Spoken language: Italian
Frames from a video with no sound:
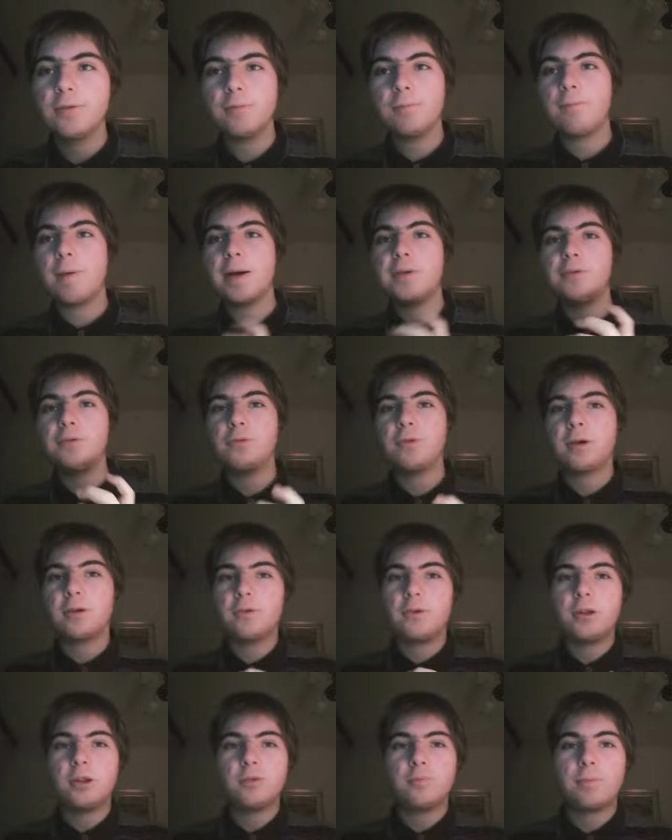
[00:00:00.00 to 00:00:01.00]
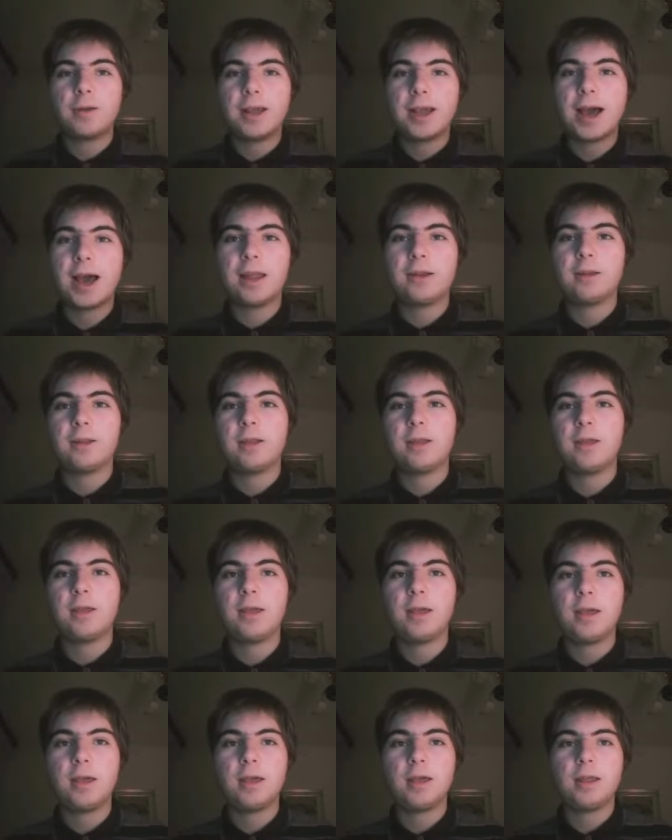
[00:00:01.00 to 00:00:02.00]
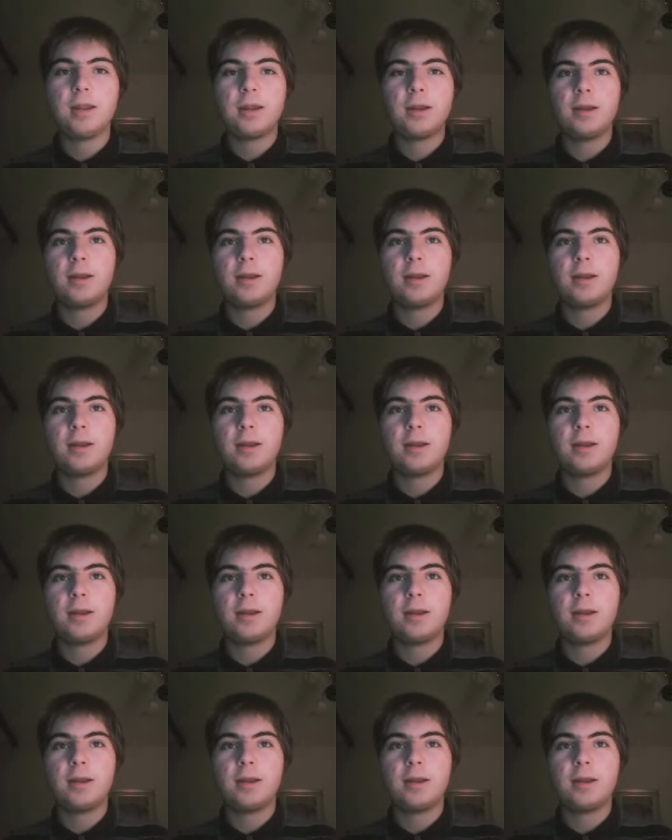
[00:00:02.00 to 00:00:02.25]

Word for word: un paio di occasioni sprecate eh,